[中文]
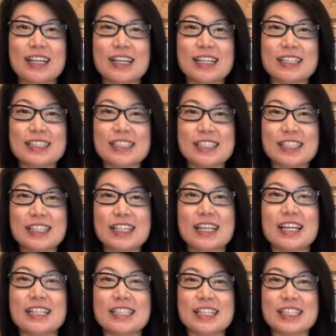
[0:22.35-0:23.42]
以及
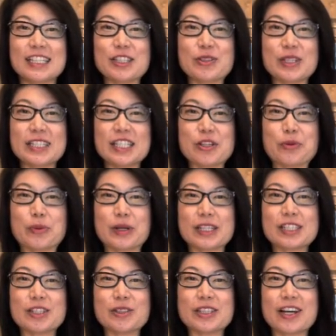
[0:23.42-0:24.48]
姐姐最近我
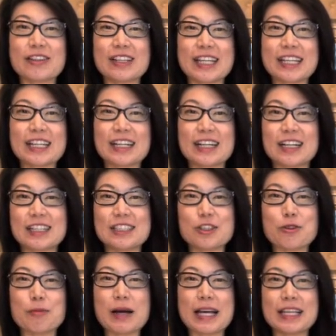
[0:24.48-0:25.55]
收到的一个酒
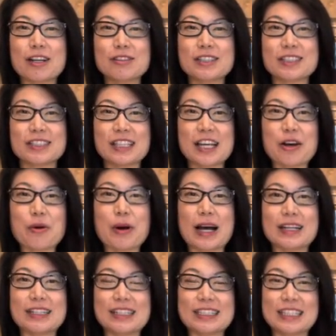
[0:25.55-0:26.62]
吧邀请电话，
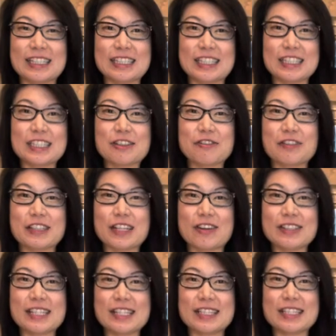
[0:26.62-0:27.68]
让姐姐兴奋到
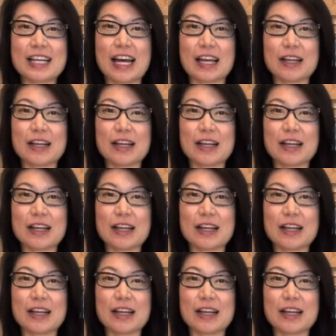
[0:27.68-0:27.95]
现在。